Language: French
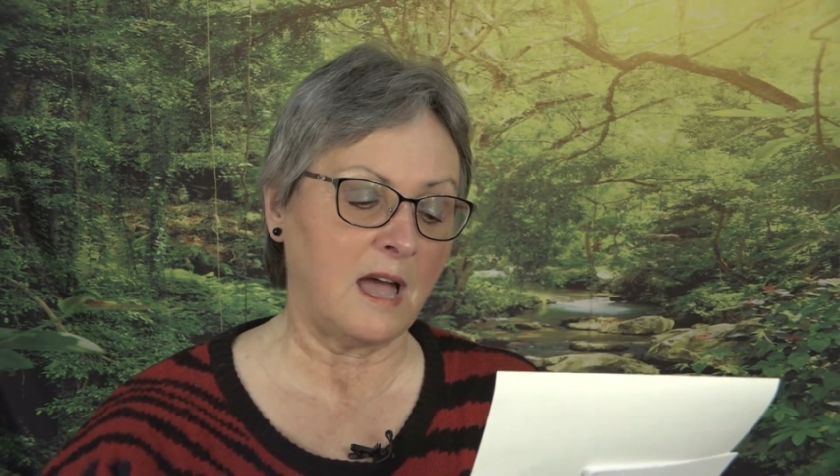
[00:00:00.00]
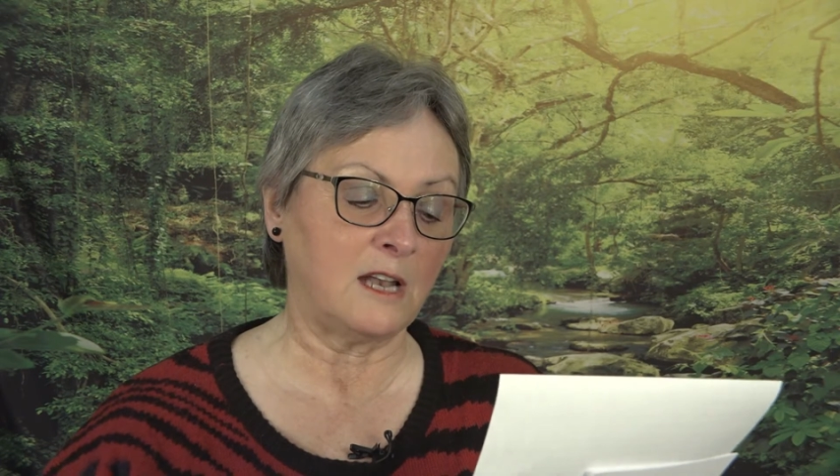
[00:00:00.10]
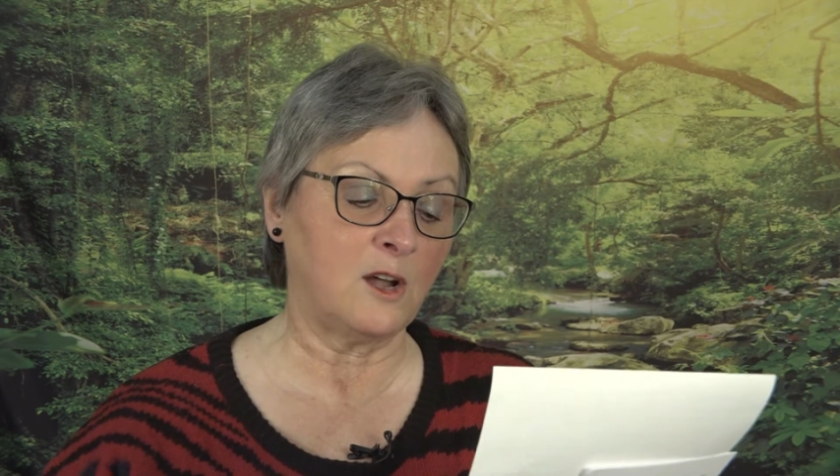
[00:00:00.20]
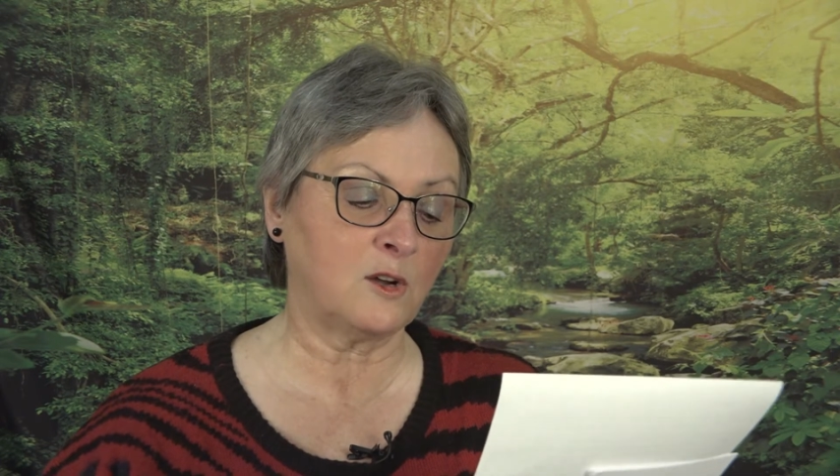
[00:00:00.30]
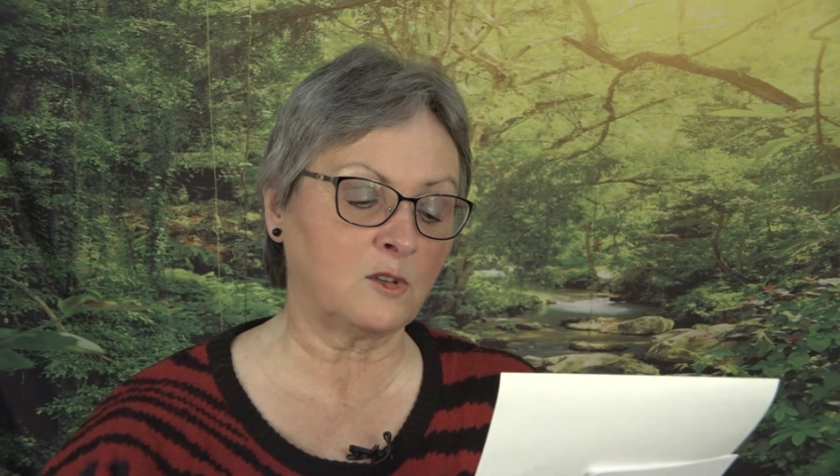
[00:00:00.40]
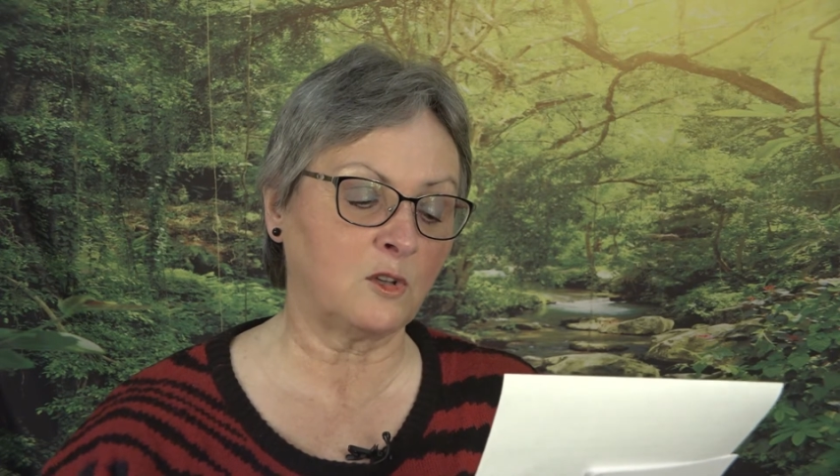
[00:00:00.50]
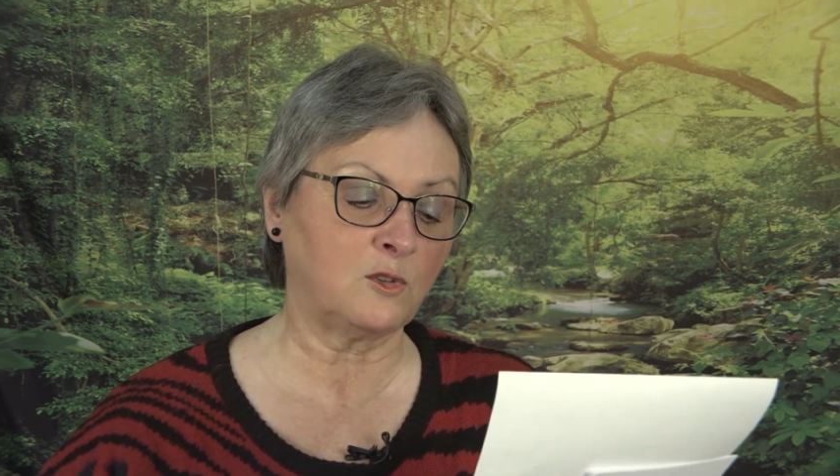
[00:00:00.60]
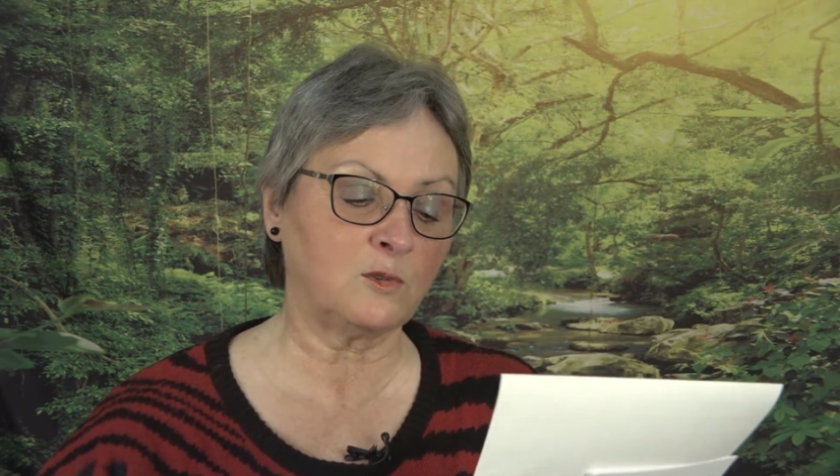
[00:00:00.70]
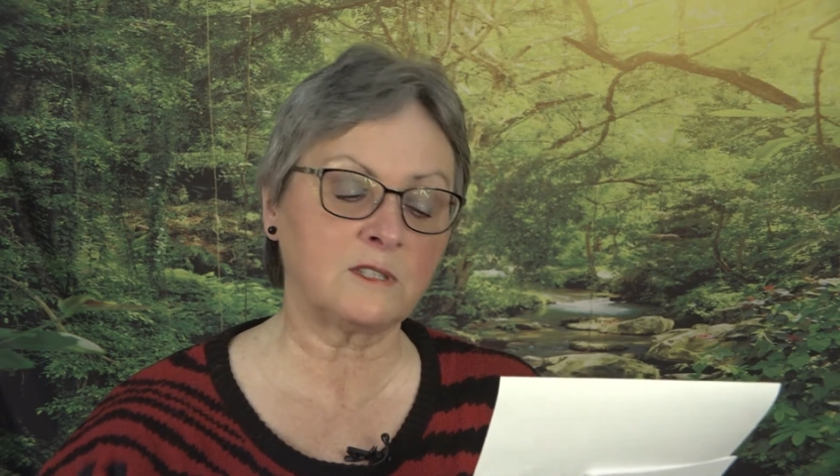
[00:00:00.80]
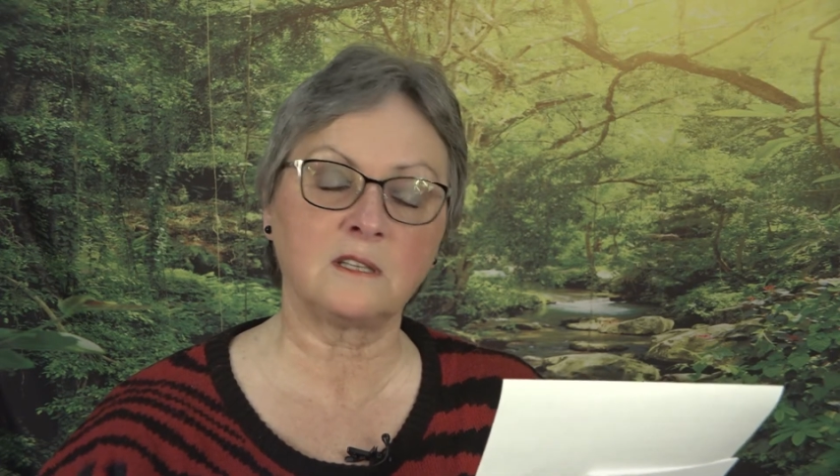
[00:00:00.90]
Alors que
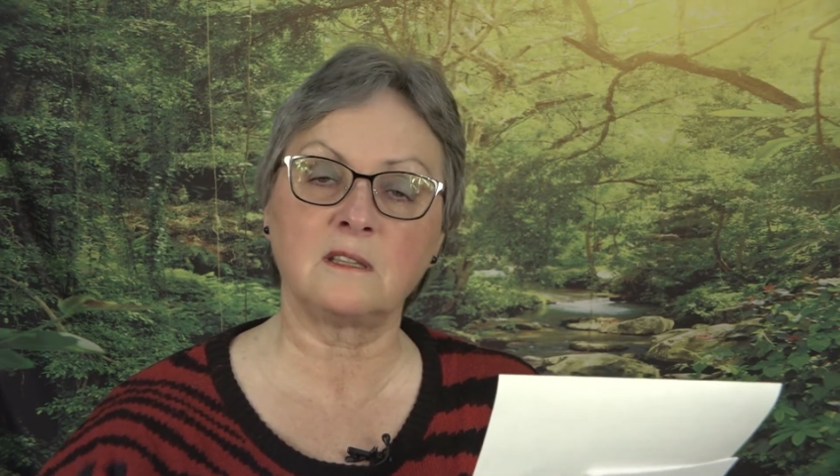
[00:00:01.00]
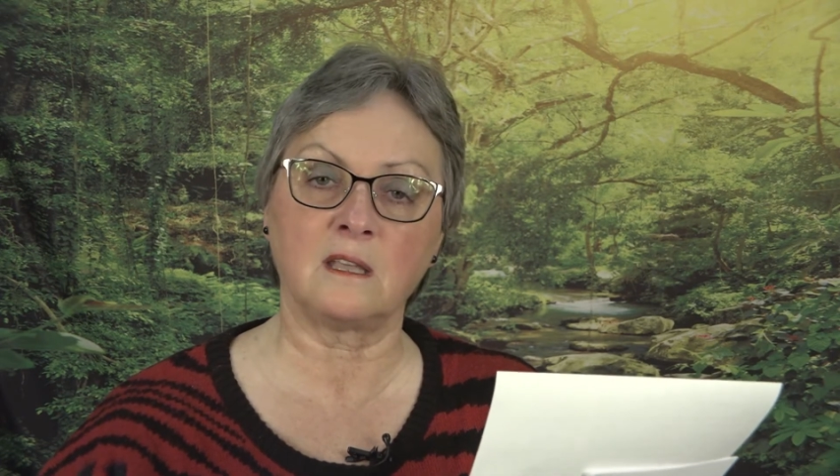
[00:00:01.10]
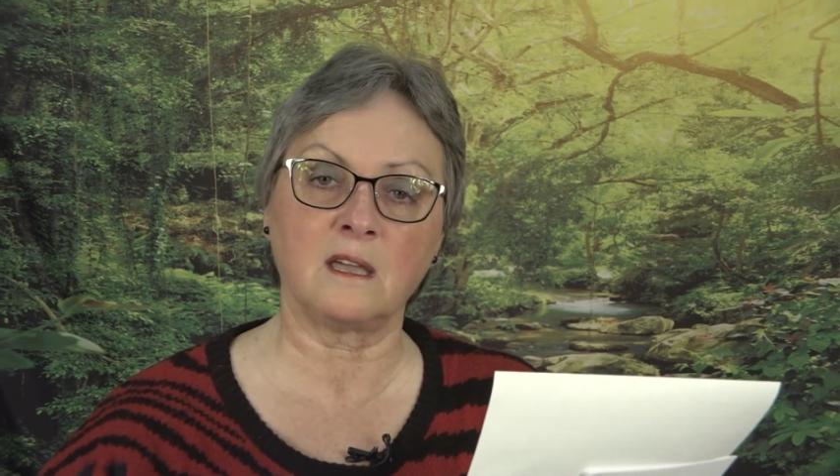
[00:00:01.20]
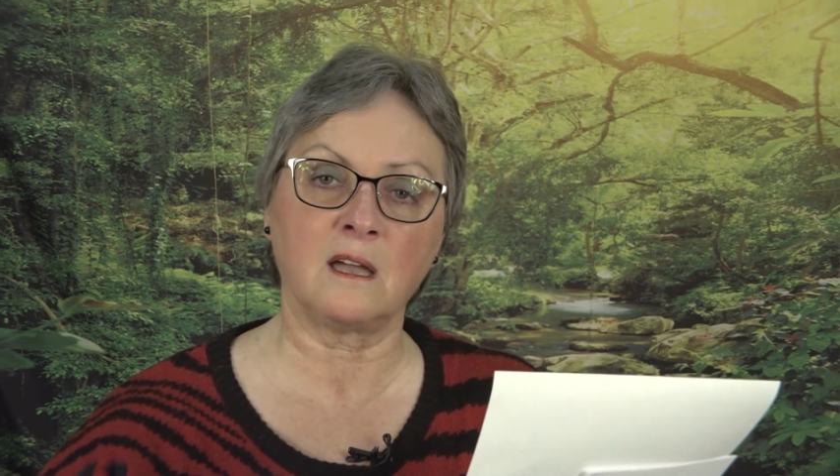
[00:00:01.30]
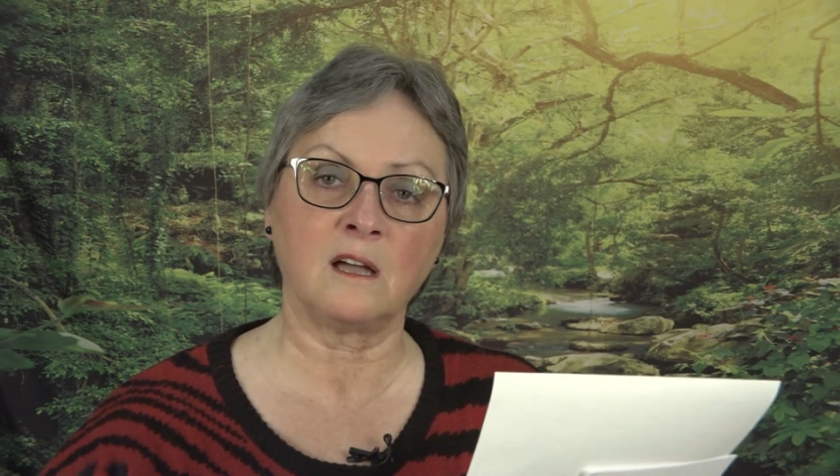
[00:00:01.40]
tous étaient